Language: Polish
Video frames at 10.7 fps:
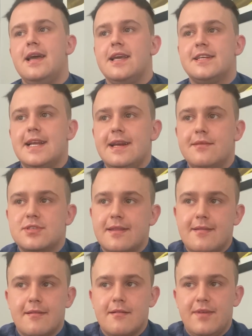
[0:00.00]
Jeżeli na przykład
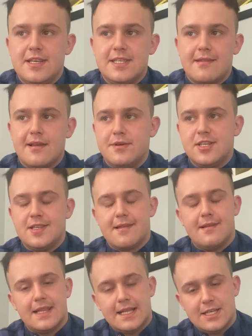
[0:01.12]
stosowaliście całe życie
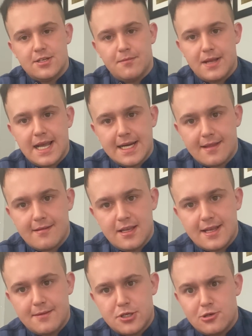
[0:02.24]
syntetyczną pielęgnację i
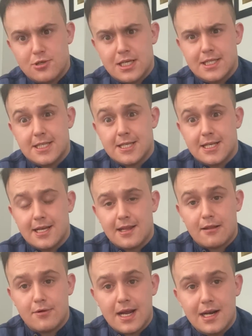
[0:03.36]
teraz przerzuciliście się na
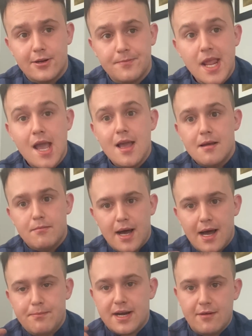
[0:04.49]
naturalną,
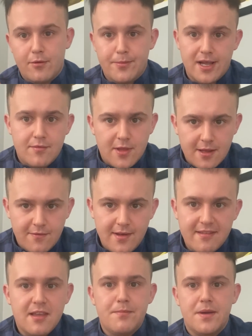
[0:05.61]
ma prawo pojawić się
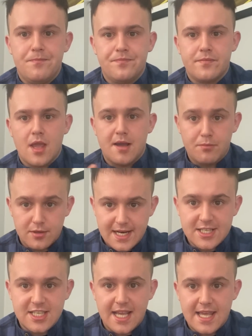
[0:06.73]
wysyp,
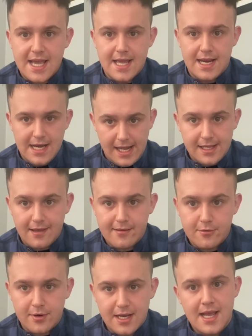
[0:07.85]
podrażnienie, lekkie
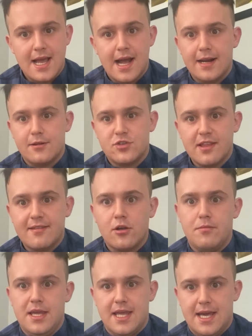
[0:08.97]
skóry, ale to wszystko
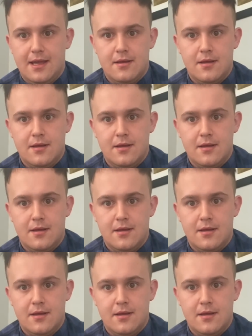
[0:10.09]
minie.